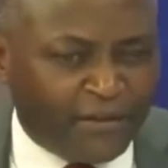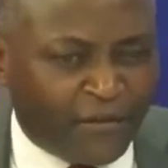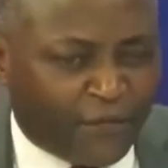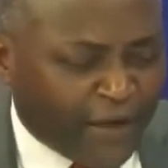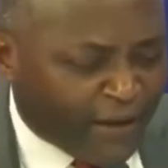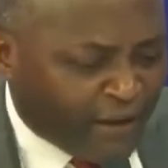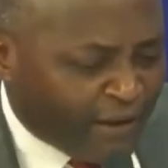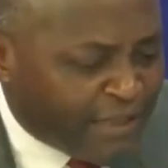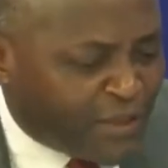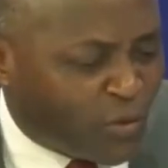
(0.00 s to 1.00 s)
de faire
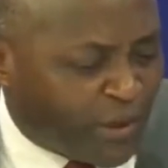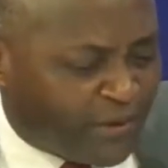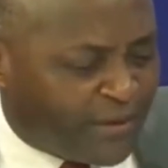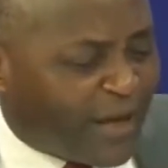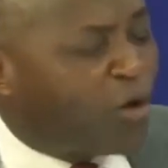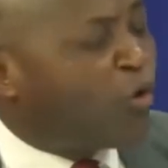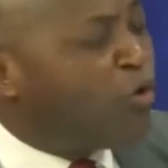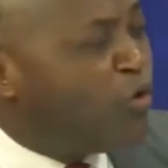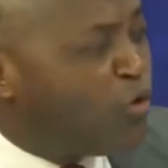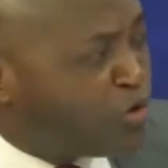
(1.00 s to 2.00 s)
l'historique, la
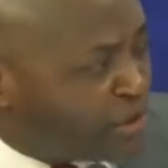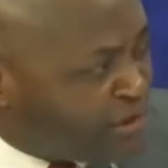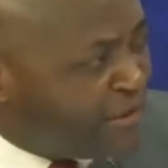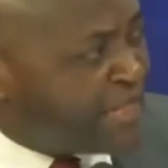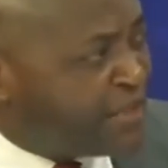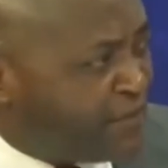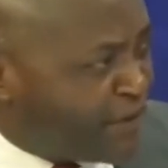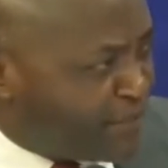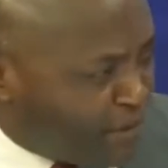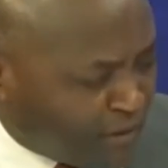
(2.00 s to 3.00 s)
chronologie des
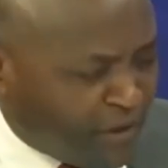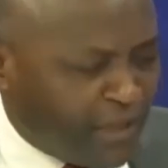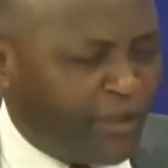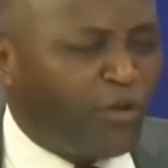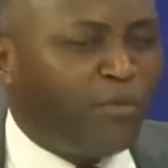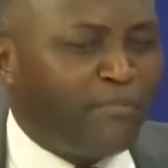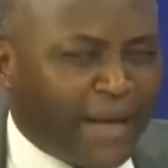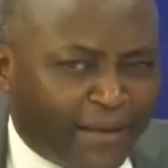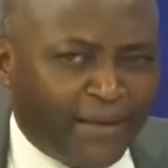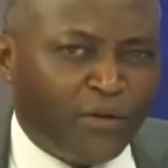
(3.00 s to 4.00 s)
événements qui ont
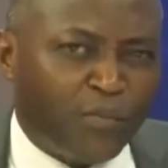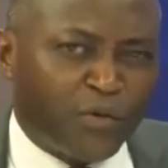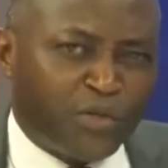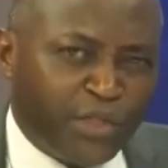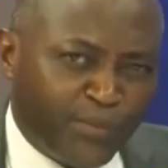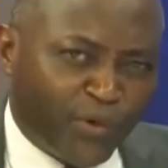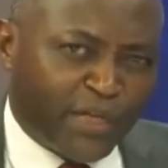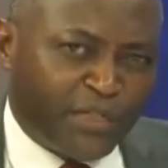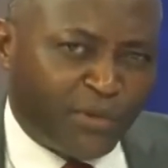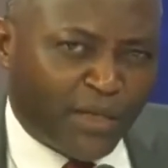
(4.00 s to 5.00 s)
marqué le processus
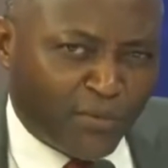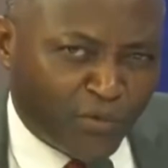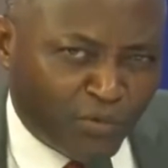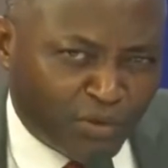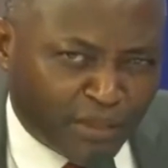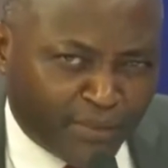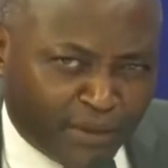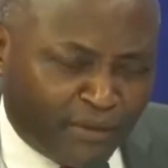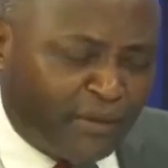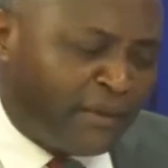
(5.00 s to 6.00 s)
démocratique au Cameroun,
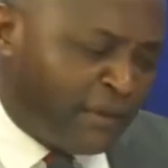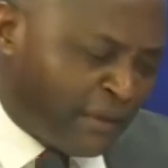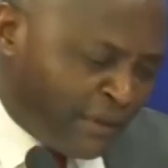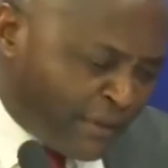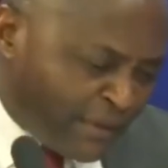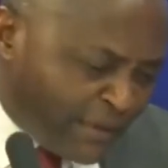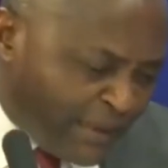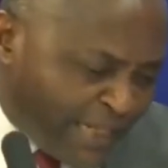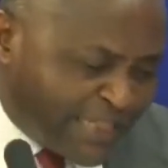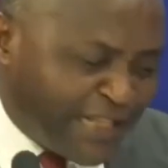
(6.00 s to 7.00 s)
notamment
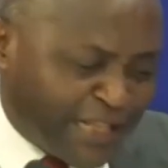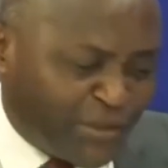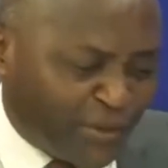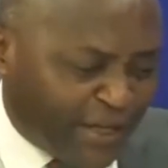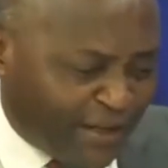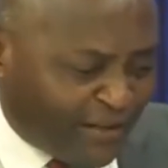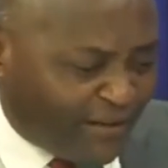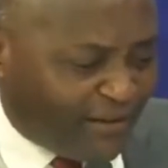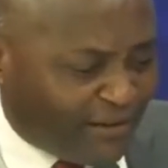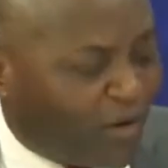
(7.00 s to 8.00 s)
les sénatoriales
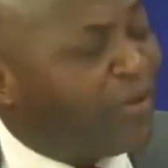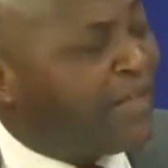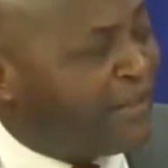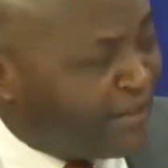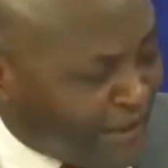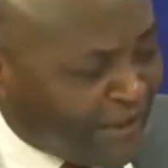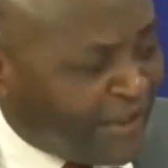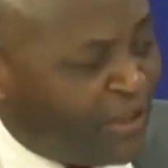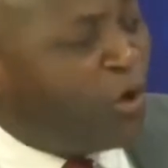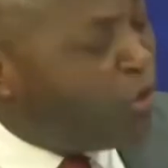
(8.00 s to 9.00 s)
qu'on attendait,
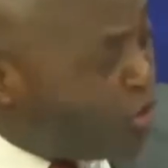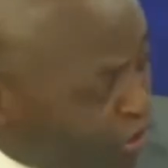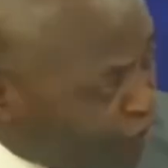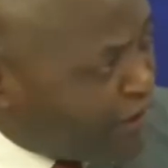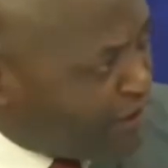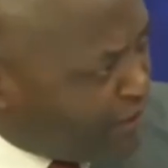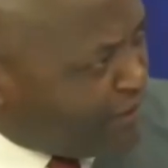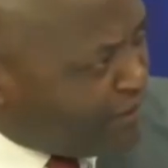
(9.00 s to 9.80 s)
qui ont eu lieu finalement.